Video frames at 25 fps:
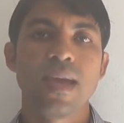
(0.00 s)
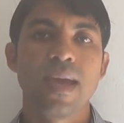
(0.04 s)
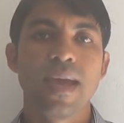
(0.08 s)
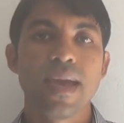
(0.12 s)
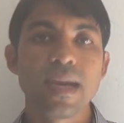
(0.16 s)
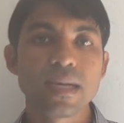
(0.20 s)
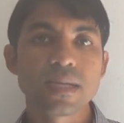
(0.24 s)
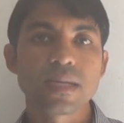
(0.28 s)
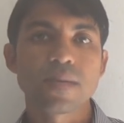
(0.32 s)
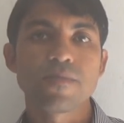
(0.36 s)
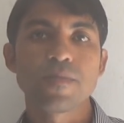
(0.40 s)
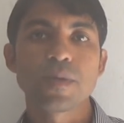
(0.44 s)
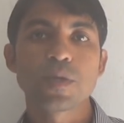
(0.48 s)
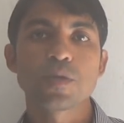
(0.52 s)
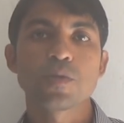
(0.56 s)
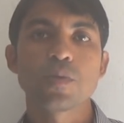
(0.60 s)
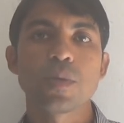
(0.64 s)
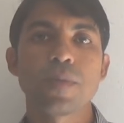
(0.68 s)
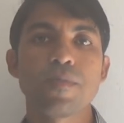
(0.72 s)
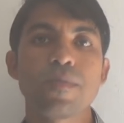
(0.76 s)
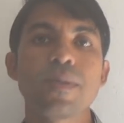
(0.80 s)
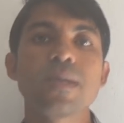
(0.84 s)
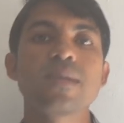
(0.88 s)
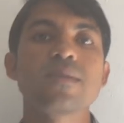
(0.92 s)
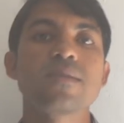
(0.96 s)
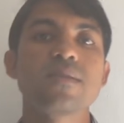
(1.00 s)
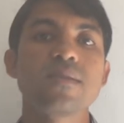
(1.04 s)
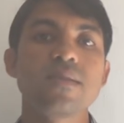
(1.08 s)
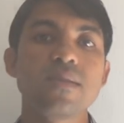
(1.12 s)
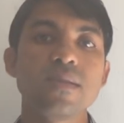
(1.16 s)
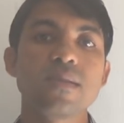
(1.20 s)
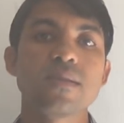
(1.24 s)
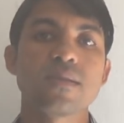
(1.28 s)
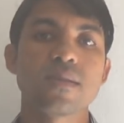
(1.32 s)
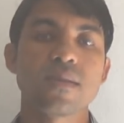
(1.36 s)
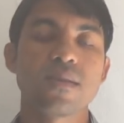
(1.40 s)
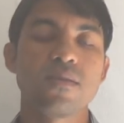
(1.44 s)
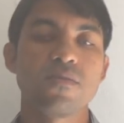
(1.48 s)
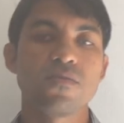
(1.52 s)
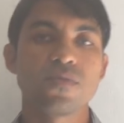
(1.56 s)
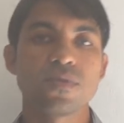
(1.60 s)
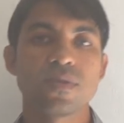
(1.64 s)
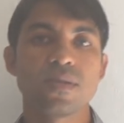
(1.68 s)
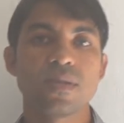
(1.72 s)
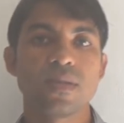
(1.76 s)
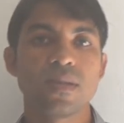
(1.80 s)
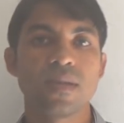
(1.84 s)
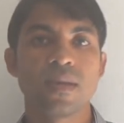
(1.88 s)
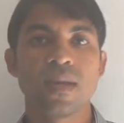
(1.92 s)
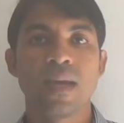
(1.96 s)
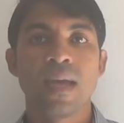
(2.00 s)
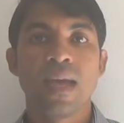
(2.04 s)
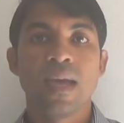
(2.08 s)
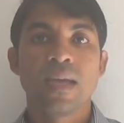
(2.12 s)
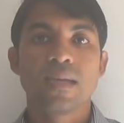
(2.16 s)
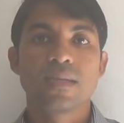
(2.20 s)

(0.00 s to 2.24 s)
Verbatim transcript: Essa pessoa precisa que você